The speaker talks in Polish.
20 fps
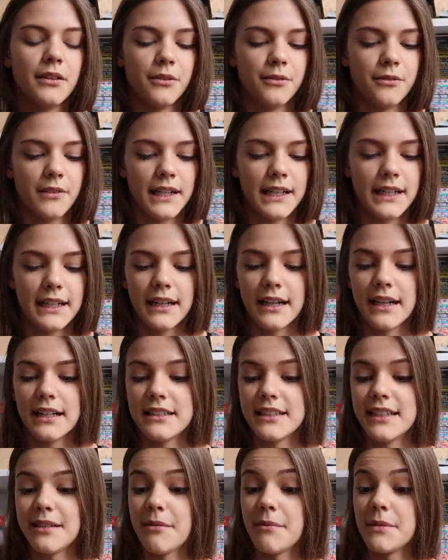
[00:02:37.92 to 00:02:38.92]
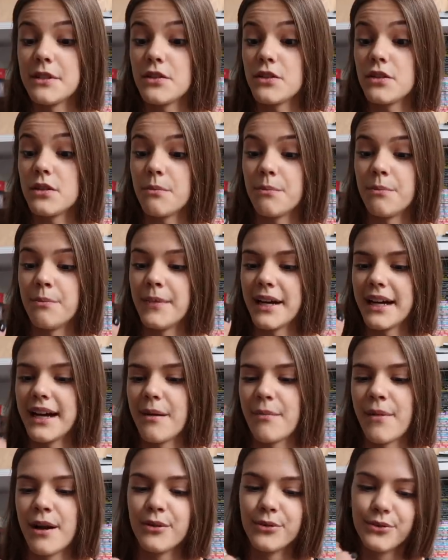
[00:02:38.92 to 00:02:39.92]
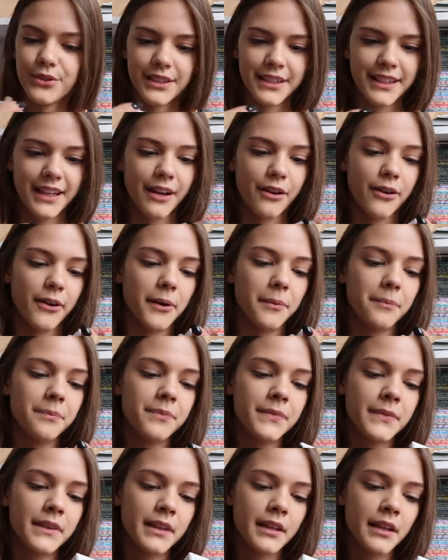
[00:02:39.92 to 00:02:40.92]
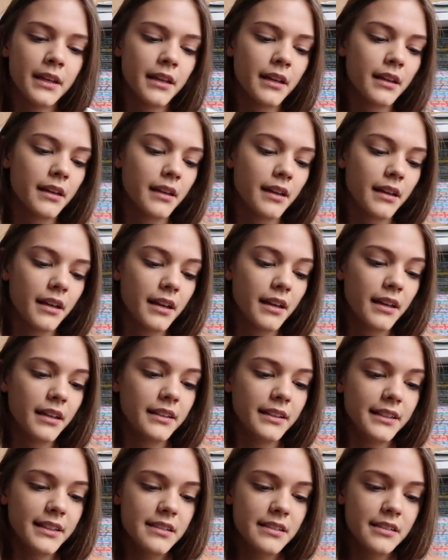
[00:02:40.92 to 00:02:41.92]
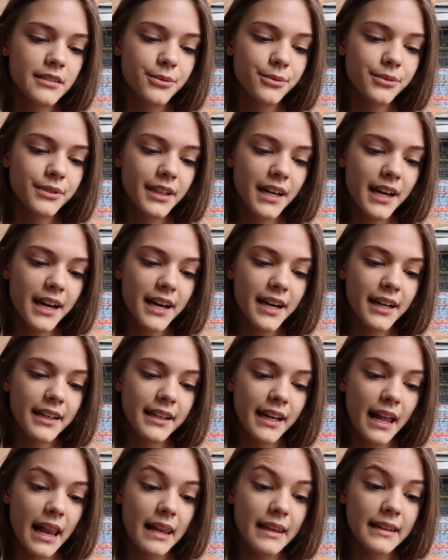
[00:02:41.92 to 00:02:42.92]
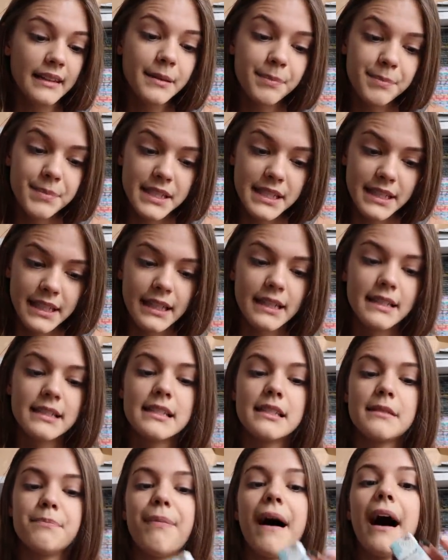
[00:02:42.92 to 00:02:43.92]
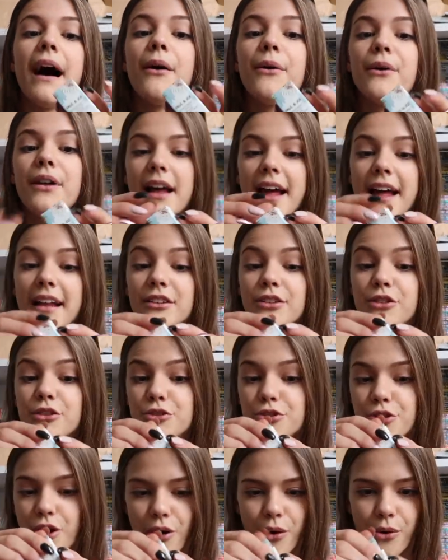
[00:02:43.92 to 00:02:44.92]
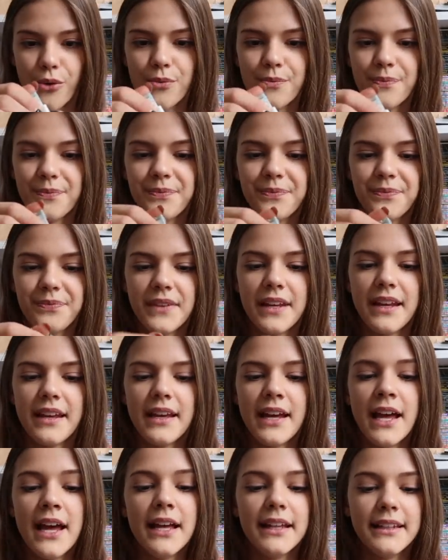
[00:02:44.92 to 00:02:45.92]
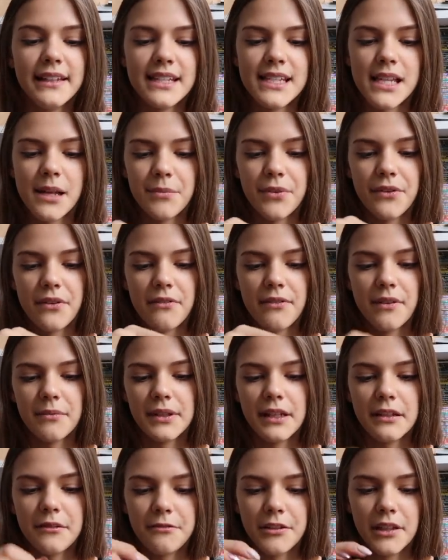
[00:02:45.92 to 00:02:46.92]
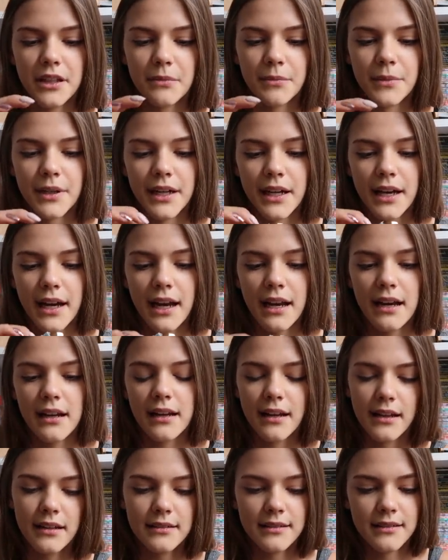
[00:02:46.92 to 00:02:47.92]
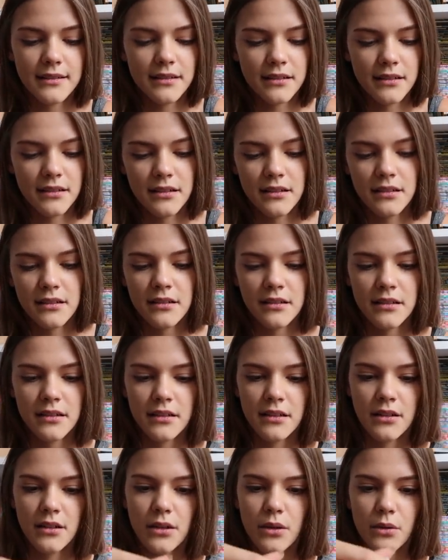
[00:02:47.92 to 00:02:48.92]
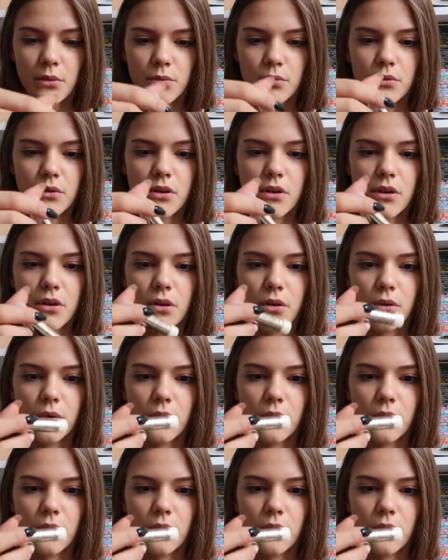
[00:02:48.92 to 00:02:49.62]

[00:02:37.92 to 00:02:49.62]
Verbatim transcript: Uwaga, dzisiaj mamy coś mega malutkiego. Jest tutaj lipstick z Paul and Joe. Nie znam, powiem wam, tej firmy, ale... Wow!